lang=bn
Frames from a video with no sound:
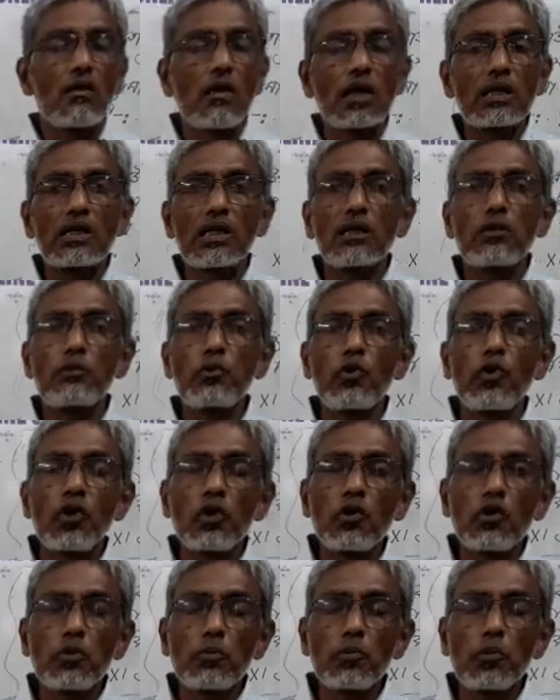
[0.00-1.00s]
অর্থাৎ
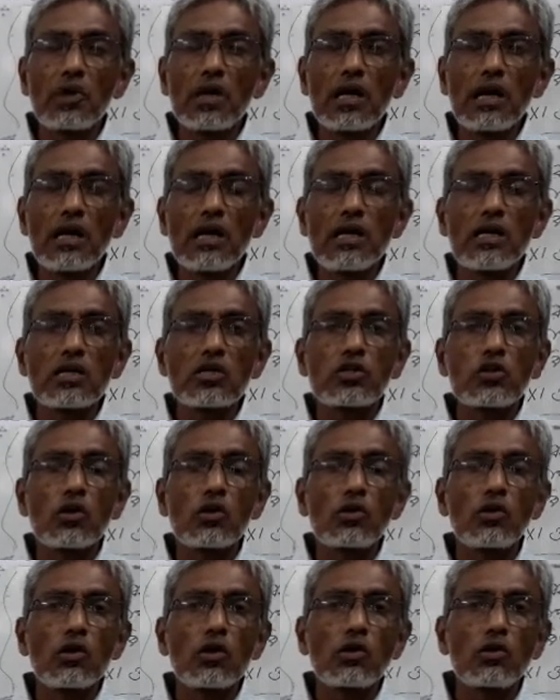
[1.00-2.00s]
পরিকল্পনা
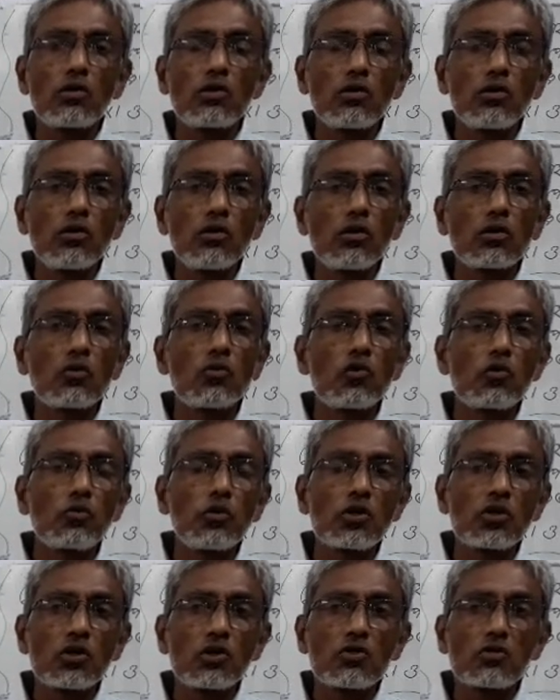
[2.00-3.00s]
সংগঠন
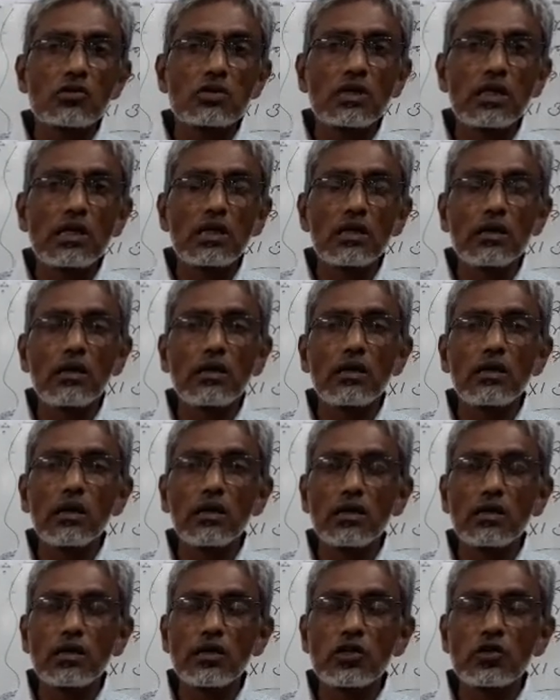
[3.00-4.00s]
কর্মী সংস্থান
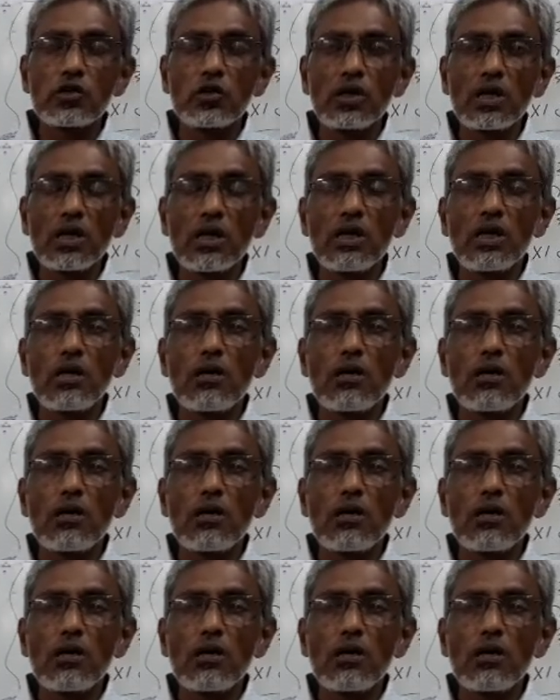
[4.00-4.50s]
নির্দেশনা